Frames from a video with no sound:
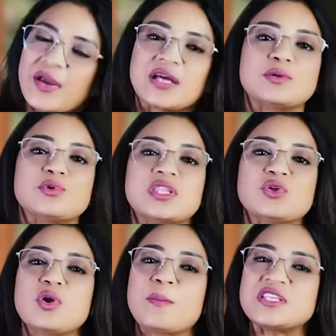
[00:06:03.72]
आप ही खत्म हो
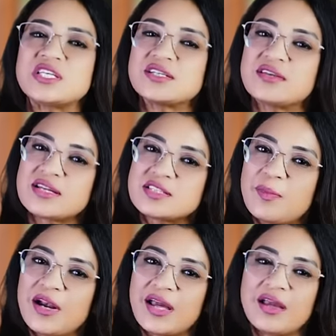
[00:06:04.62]
जाती है क्योंकि बच्चे का जरा
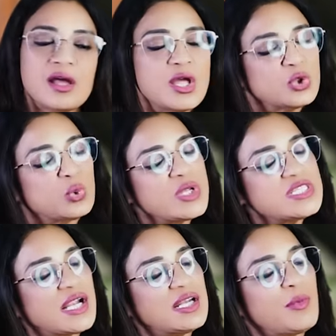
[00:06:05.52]
सा ब्लड आया
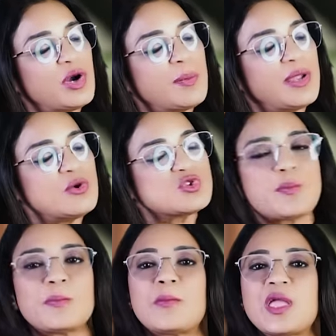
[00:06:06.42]
थोड़ी सी एंटीबॉडी बनी
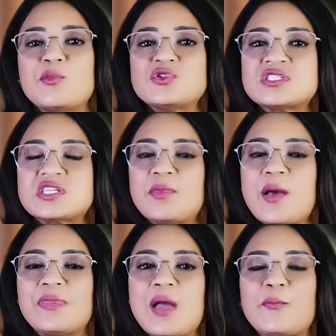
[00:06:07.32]
उसको इम्यून सिस्टम
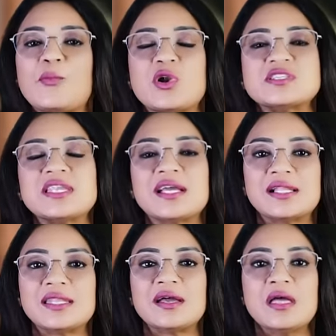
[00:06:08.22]
ने अपने आप बॉडी से
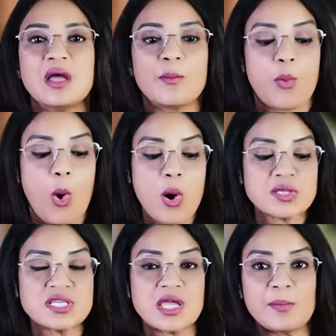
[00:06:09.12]
निकाल दिया
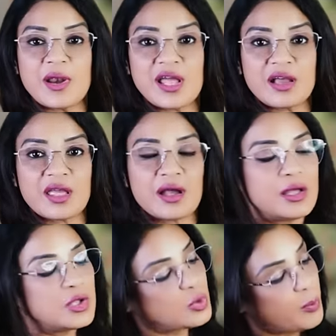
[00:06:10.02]
बहुत सारा ब्लड आ गया
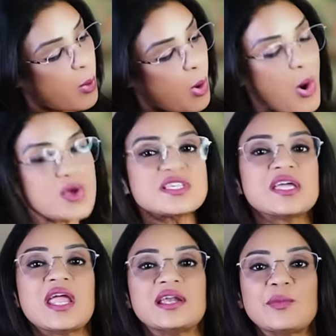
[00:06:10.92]
तो बहुत
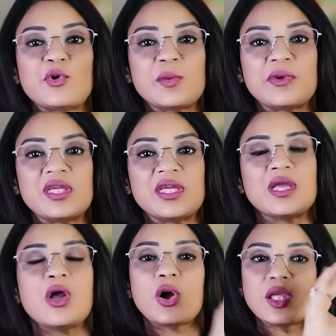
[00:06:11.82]
सारी एंटीबॉडी
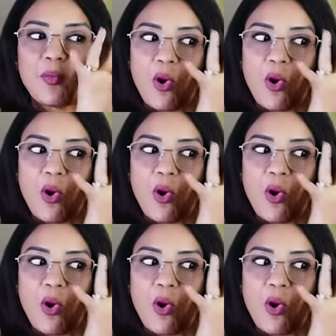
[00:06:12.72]
बनेगी और ये